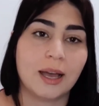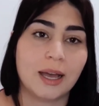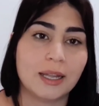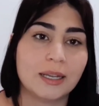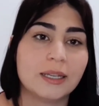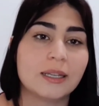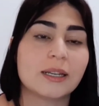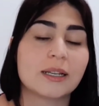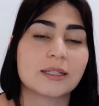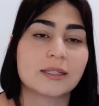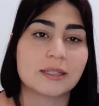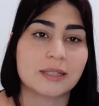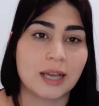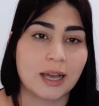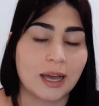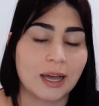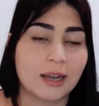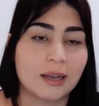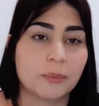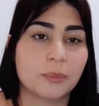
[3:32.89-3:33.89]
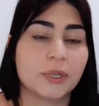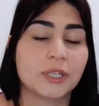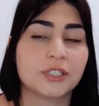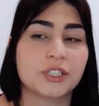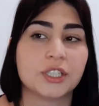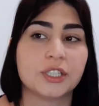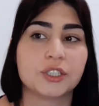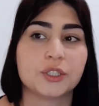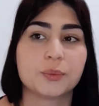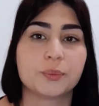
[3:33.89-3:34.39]
tá ali na sala pra
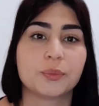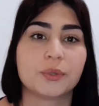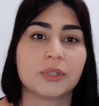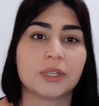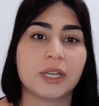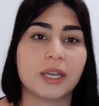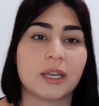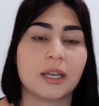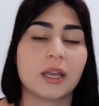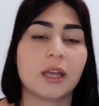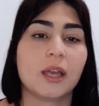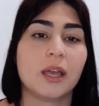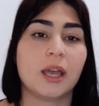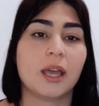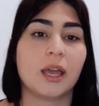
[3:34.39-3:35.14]
gente poder